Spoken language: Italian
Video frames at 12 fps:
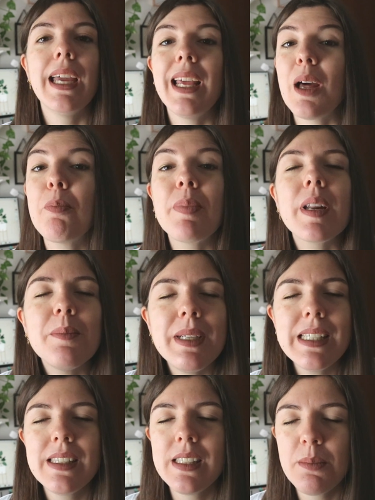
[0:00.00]
E la
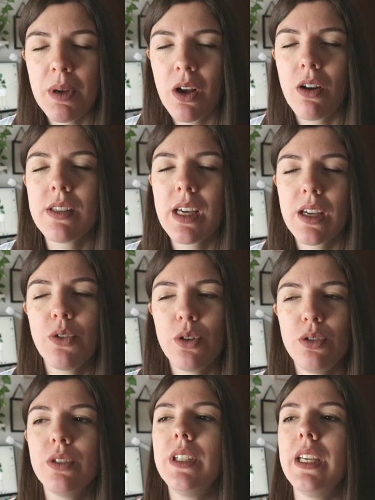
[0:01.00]
primissima cosa che
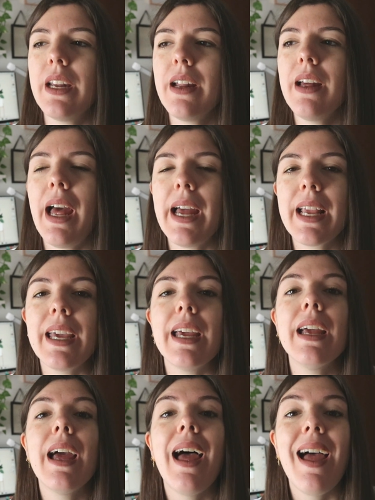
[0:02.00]
voglio dire è
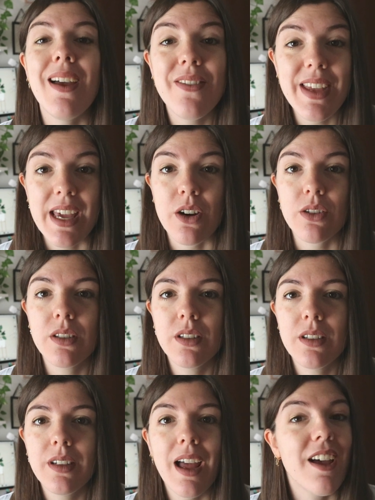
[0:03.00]
che è vero,
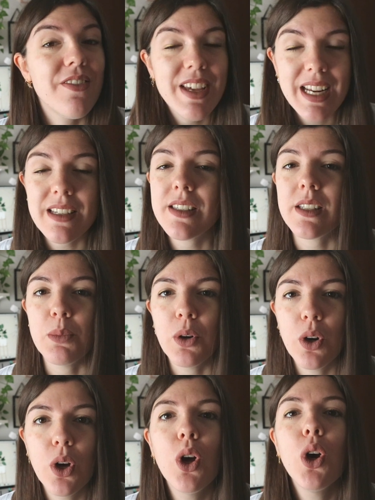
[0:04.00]
è
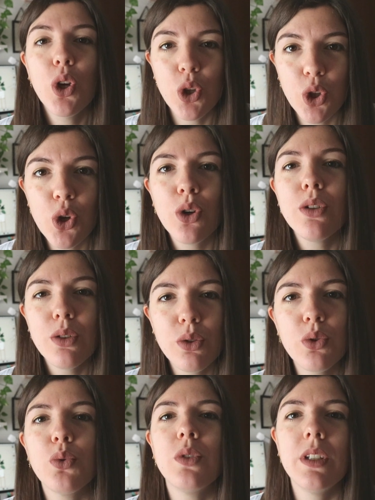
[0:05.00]
verissimo, non
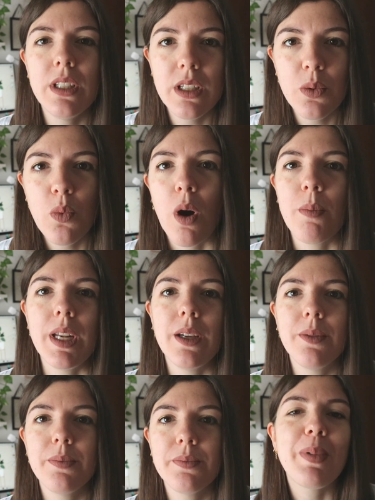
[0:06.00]
tutti gli
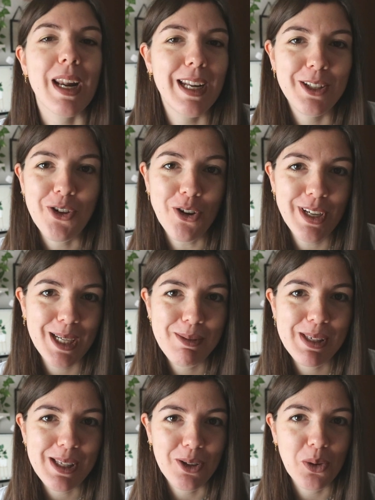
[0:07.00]
uomini per le donne che
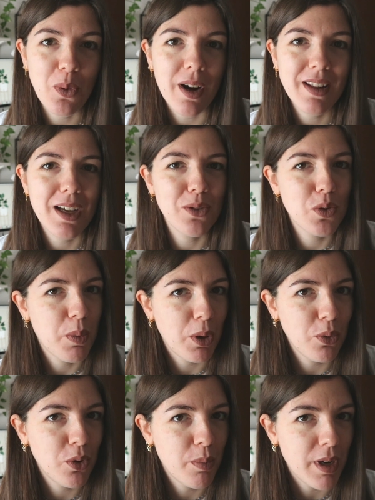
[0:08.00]
mi stanno guardando,
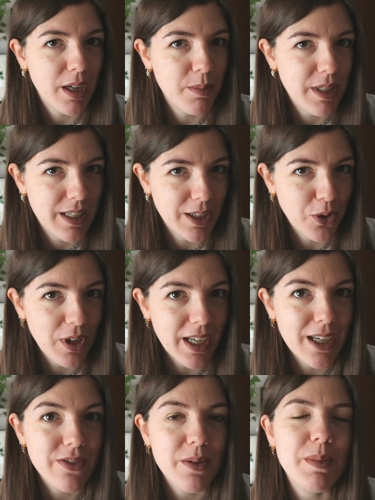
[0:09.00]
soprattutto per le mie
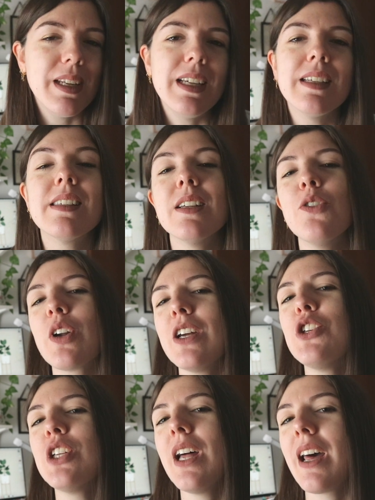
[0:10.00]
colleghe femministe,
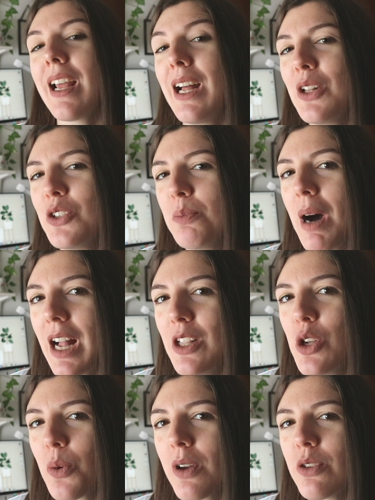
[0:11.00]
vorrei citare Aldo
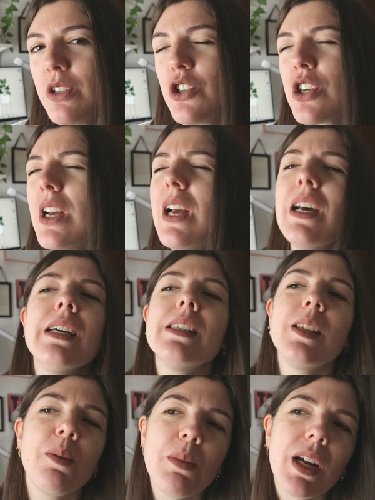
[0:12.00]
Baglio quando dice
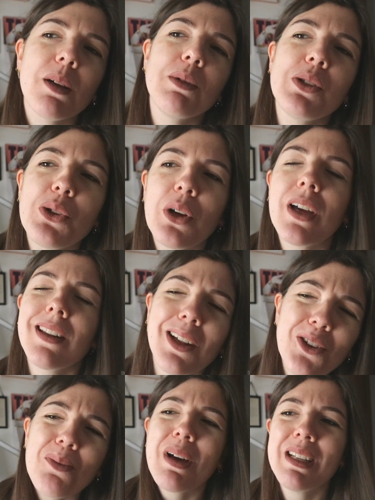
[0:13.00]
sembra che mi sto
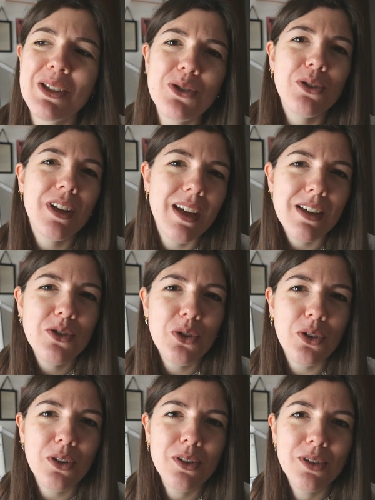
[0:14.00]
incartando ma adesso ne
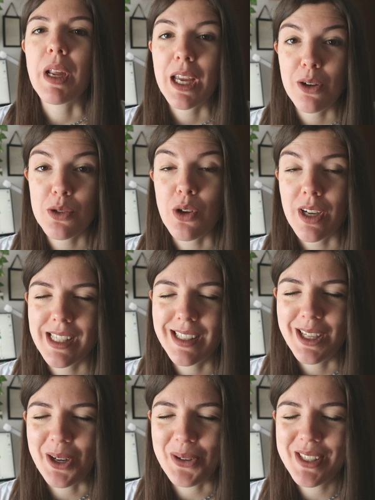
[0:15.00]
esco, perché lo so che
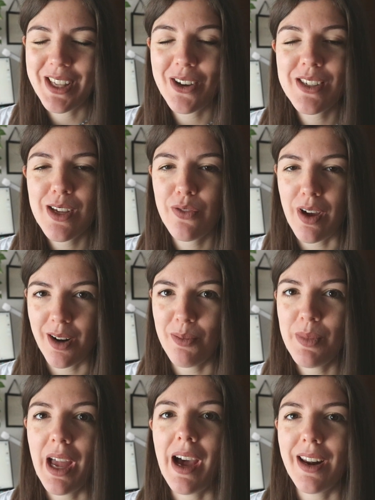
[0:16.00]
sentire questa cosa fa
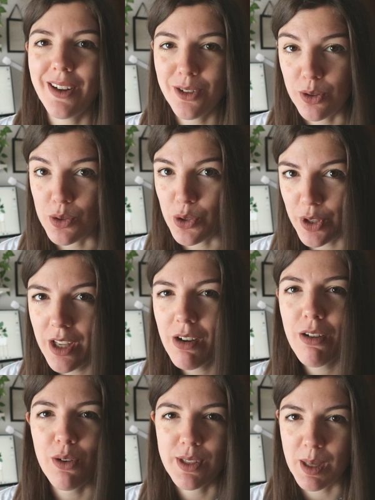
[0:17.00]
arrabbiare, lo so
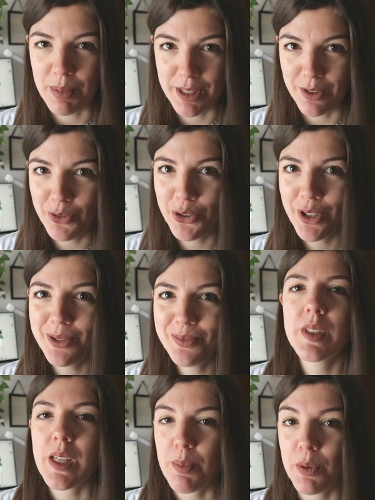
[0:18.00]
io, lo sapete voi,
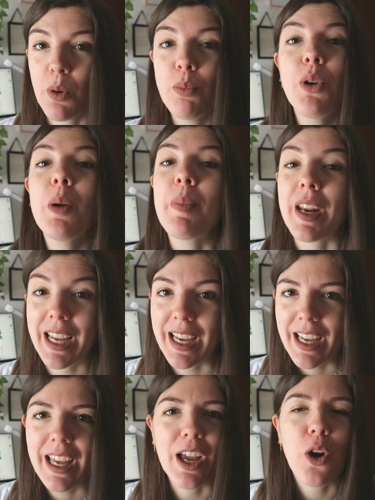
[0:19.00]
sappiamo pure
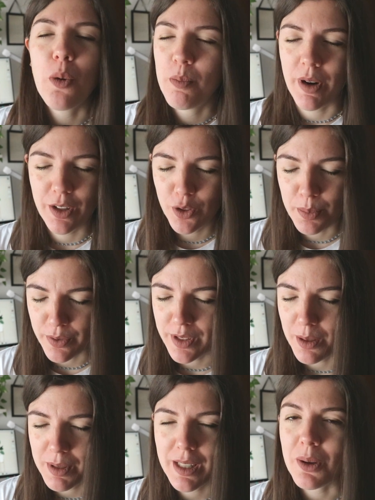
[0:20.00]
perché e comprendo
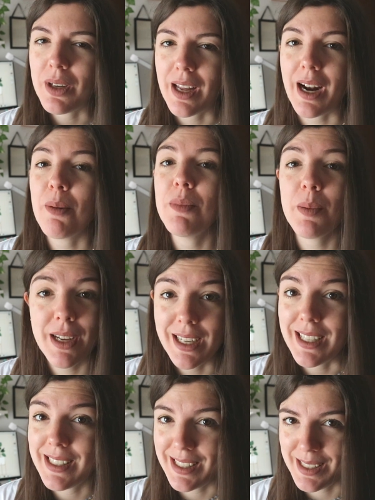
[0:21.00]
perfettamente quella rabbia perché
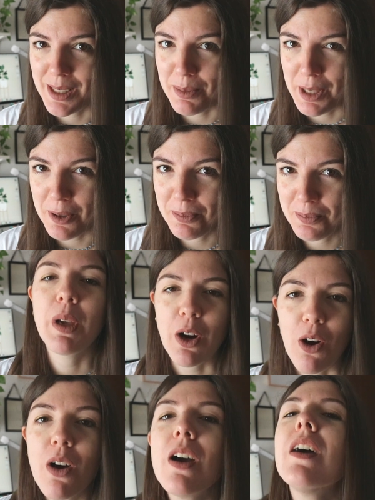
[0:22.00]
è la stessa mia,
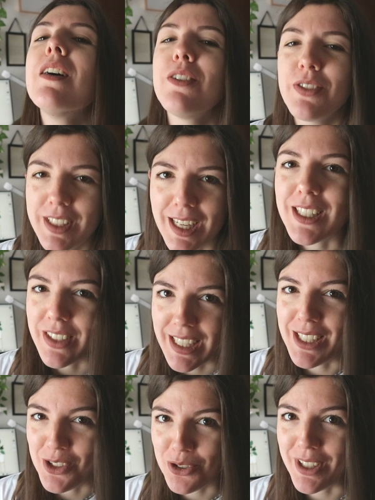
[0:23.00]
però fidatevi che
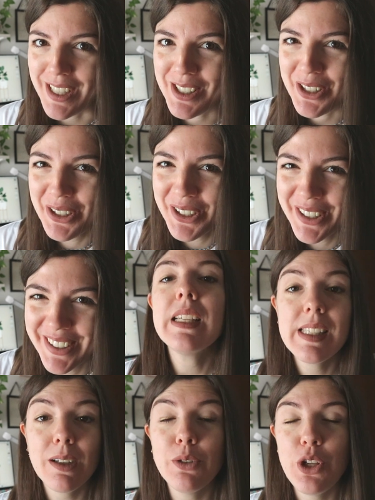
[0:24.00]
adesso ne esco.
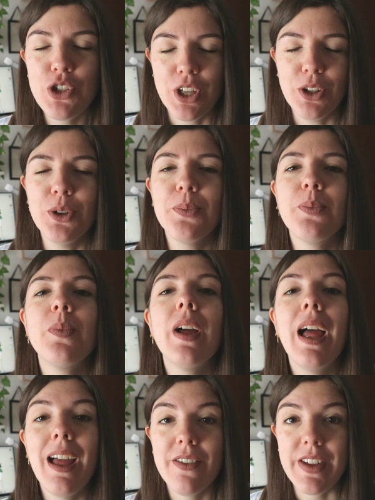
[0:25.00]
Stavo dicendo,
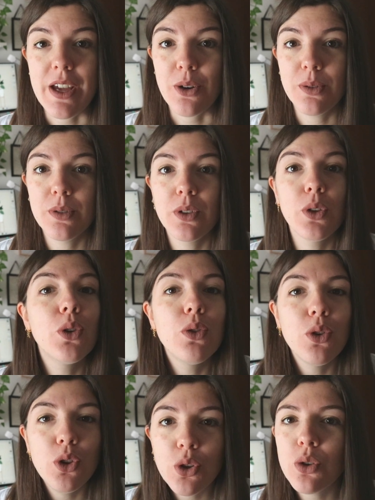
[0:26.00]
è vero,
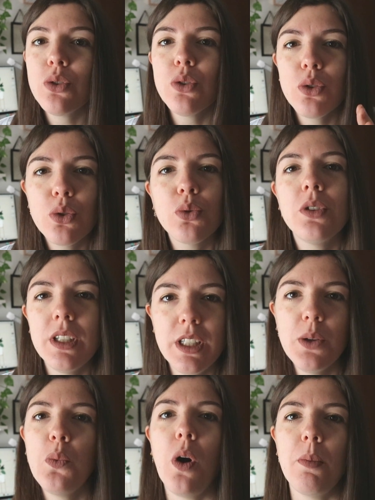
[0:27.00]
non tutti
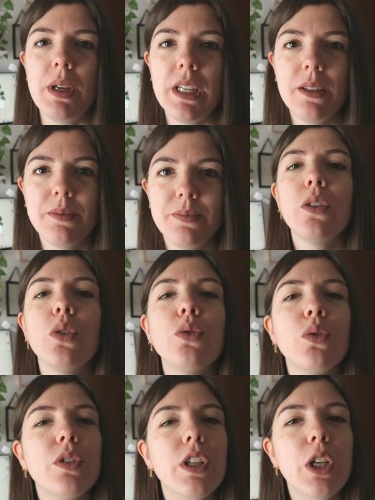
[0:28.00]
gli uomini non
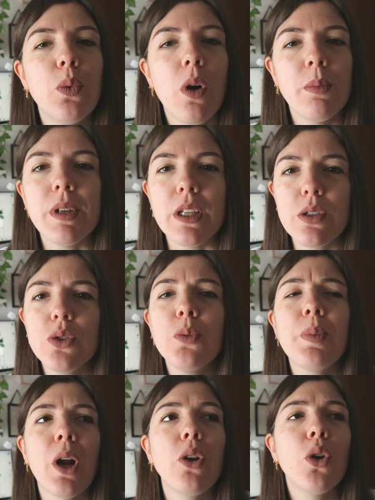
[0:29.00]
tutti gli uomini
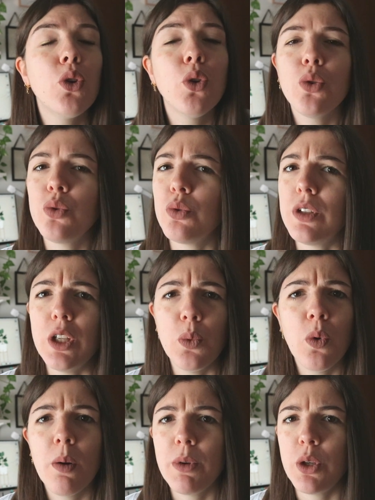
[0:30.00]
stuprano, non tutti gli
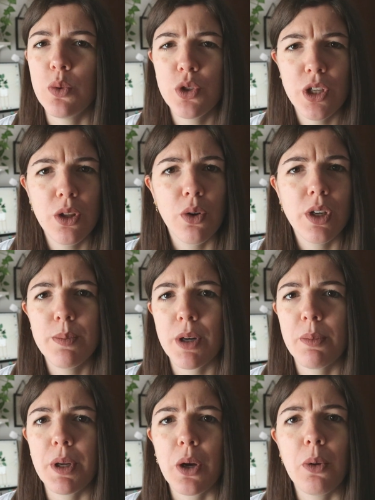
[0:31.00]
uomini uccidono le
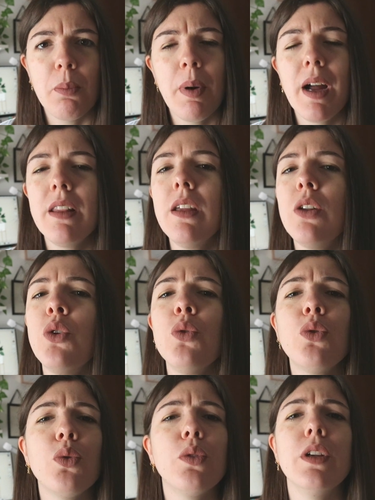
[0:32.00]
proprie compagne,
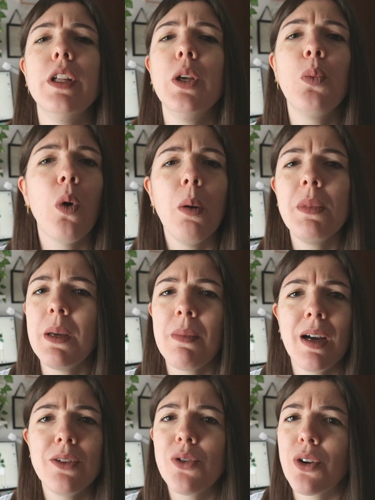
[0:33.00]
non tutti gli uomini
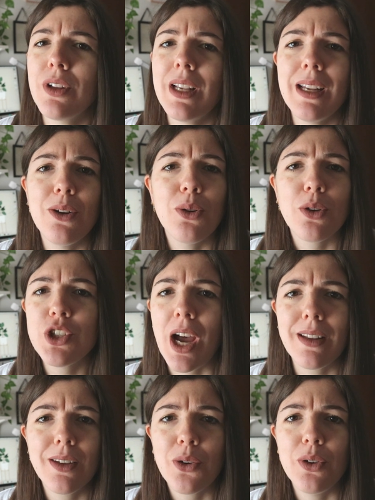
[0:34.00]
mandano nelle loro
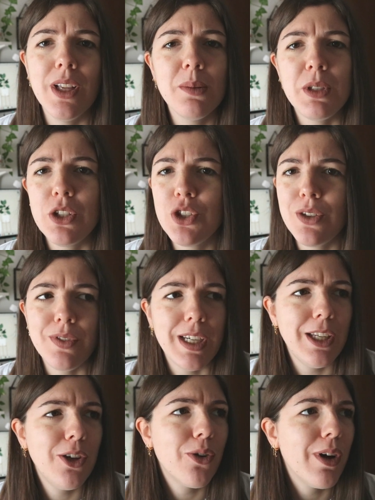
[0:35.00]
chat con gli amici i
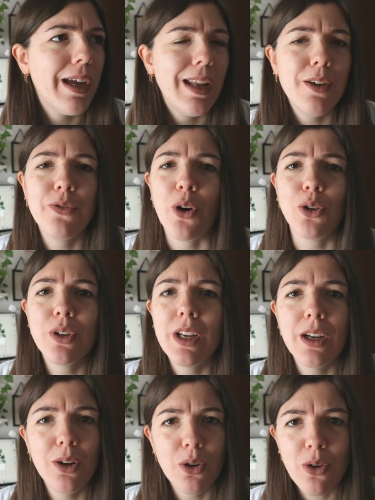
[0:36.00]
video e le foto
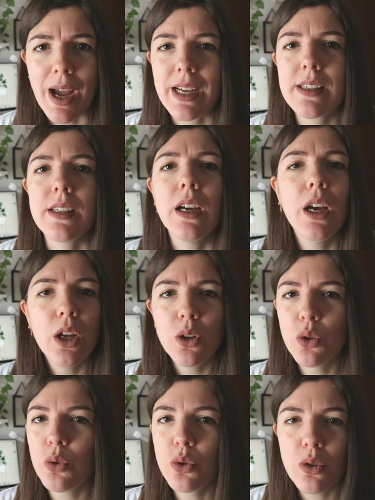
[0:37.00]
delle loro ex.
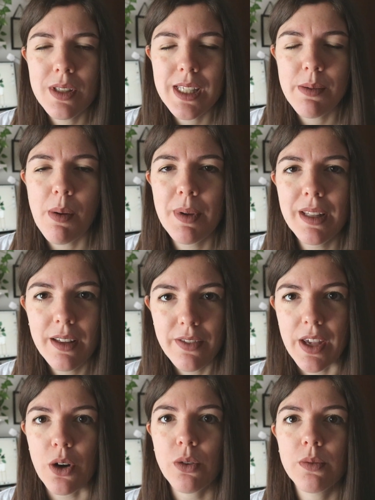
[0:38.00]
Tutto estremamente
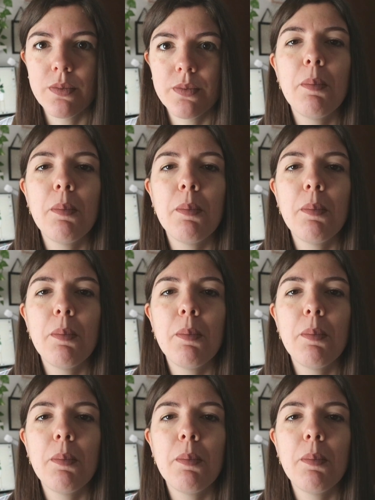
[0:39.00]
vero.